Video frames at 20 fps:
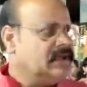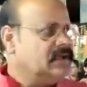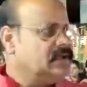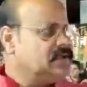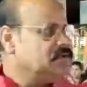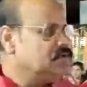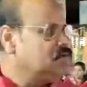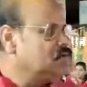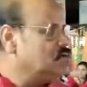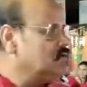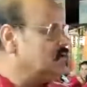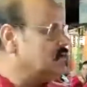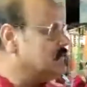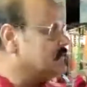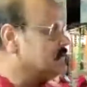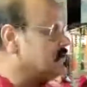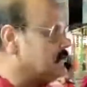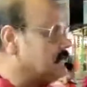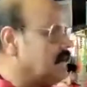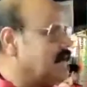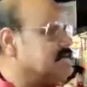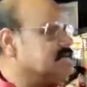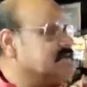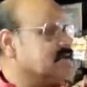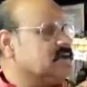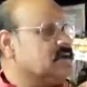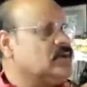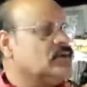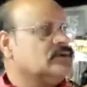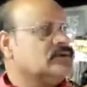जो ये समाज के
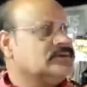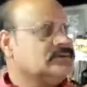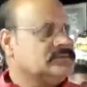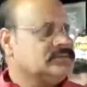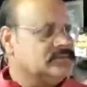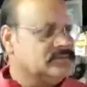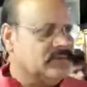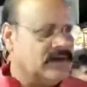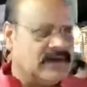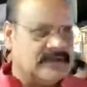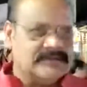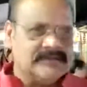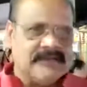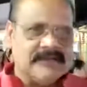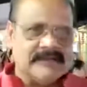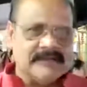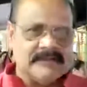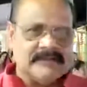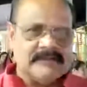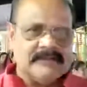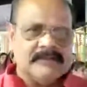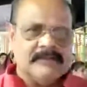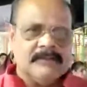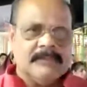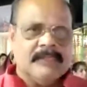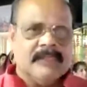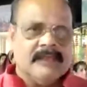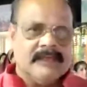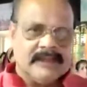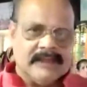लोग वहाँ जाके
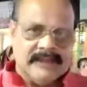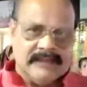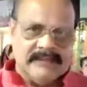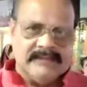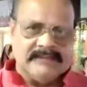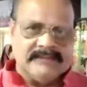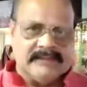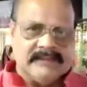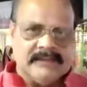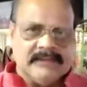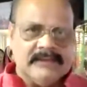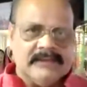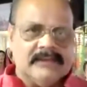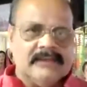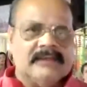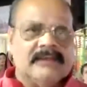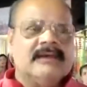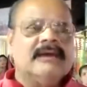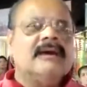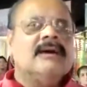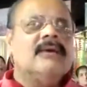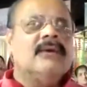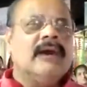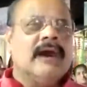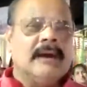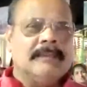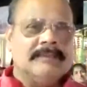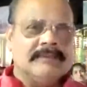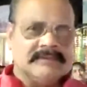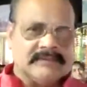रैली से वहाँ
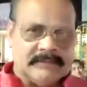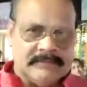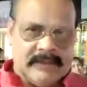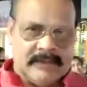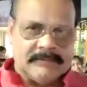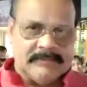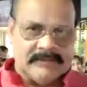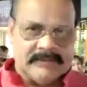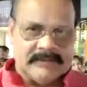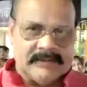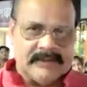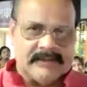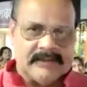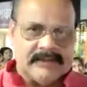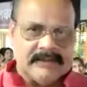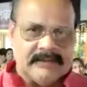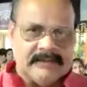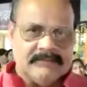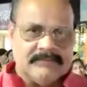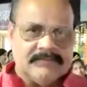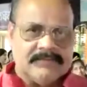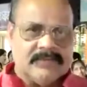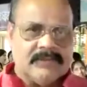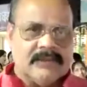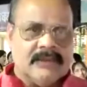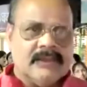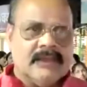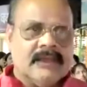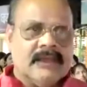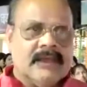पे समापन करेंगे
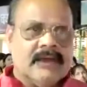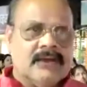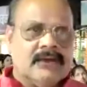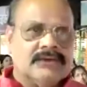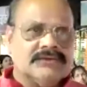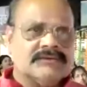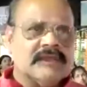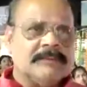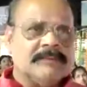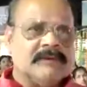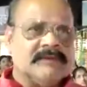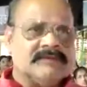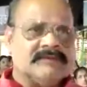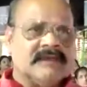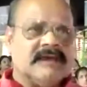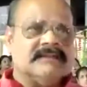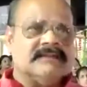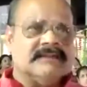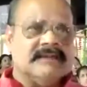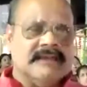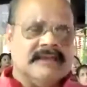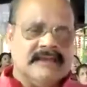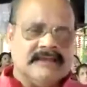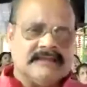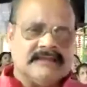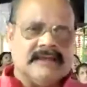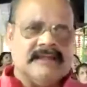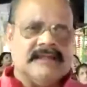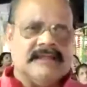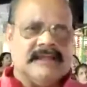उसके पश्चात एक
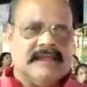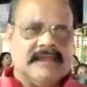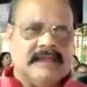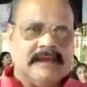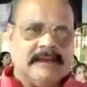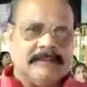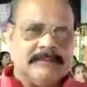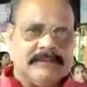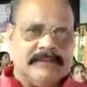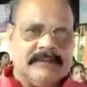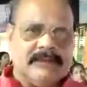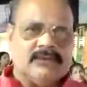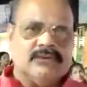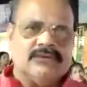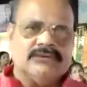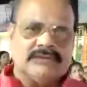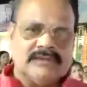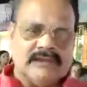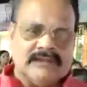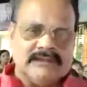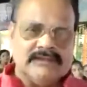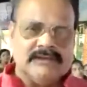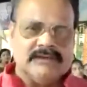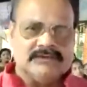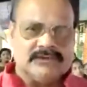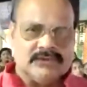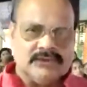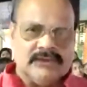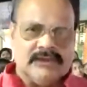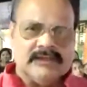तारीख एक अप्रैल उत्कल
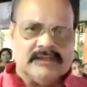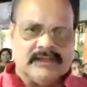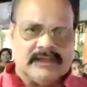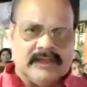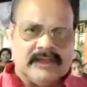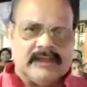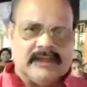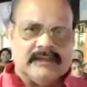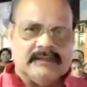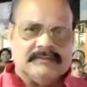दिवस होने के कारण